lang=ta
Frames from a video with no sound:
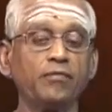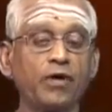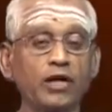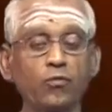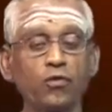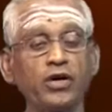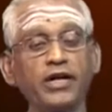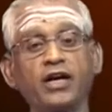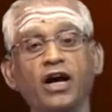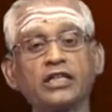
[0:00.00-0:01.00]

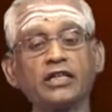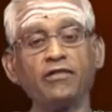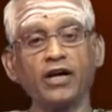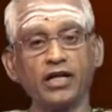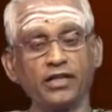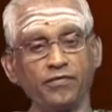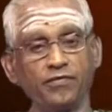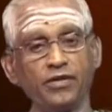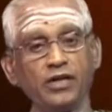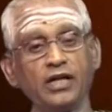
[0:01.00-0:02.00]
பரம்பொருளை காட்டி விடாது
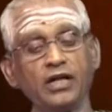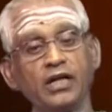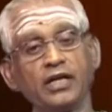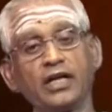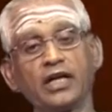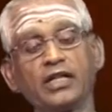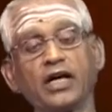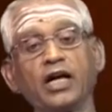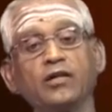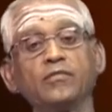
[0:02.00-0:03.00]

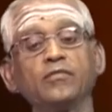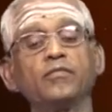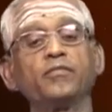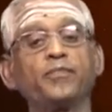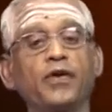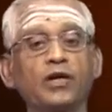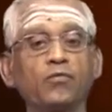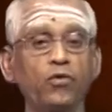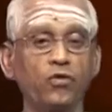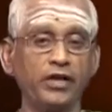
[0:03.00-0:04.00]
இருந்தாலும்
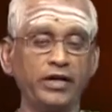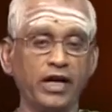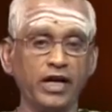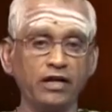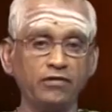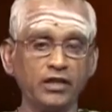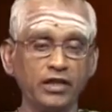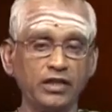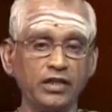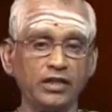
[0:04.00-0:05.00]
பரம்பொருளை
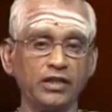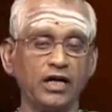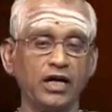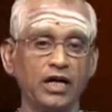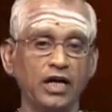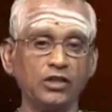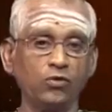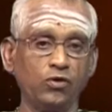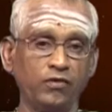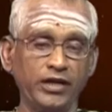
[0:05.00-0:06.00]
அறிவதற்கு அது
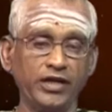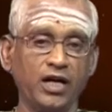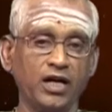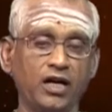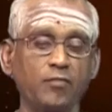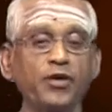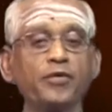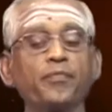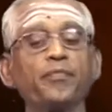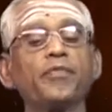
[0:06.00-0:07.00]
ஒரு வழியாக
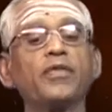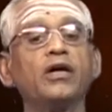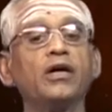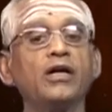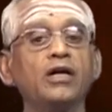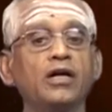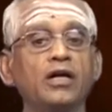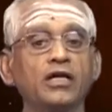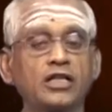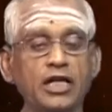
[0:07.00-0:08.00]
அமையும்
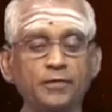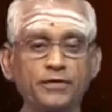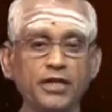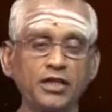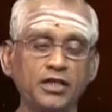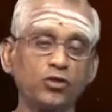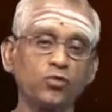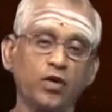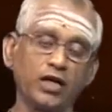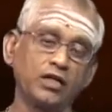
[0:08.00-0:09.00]
ஸ்கிரிப்டர்ஸ்
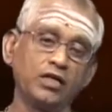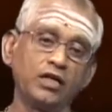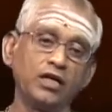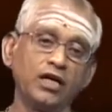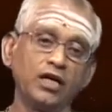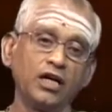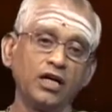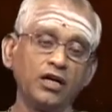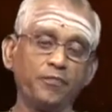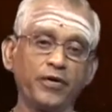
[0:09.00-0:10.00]
சொல்வார்கள்
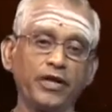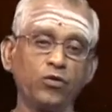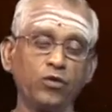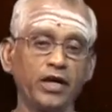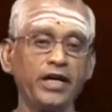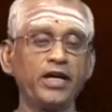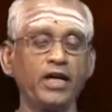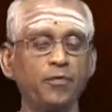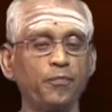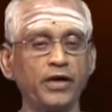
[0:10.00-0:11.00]
இப்படி நூல்களை
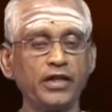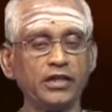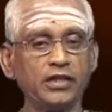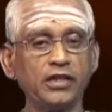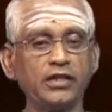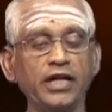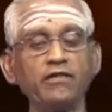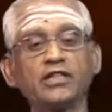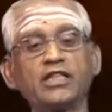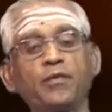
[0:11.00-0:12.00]
எல்லாம் படித்து
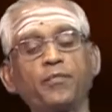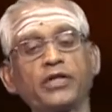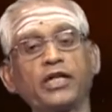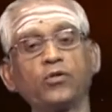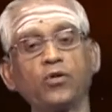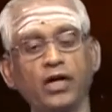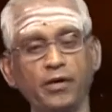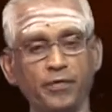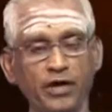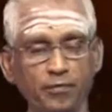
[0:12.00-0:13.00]
தெய்வத்தை பற்றி
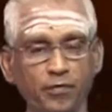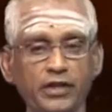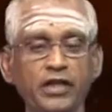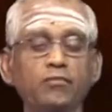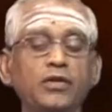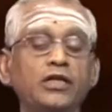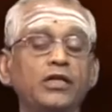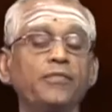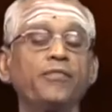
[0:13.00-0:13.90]
நூல்களை படிப்பது என்பது